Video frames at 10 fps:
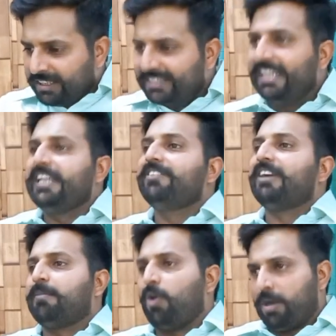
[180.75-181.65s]
देरी
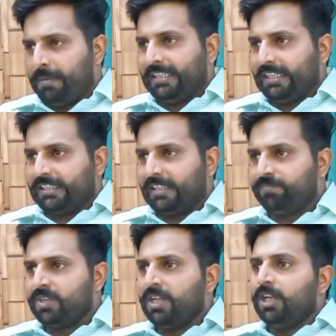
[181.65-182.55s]
माहौल बन जाता
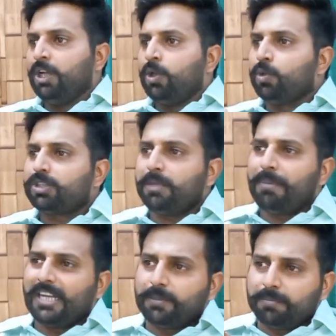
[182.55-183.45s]
है उसके
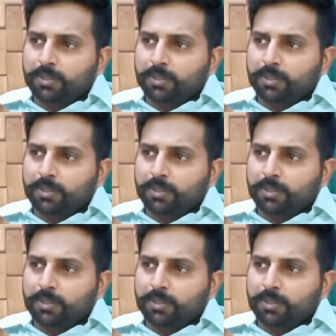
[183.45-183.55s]
बाद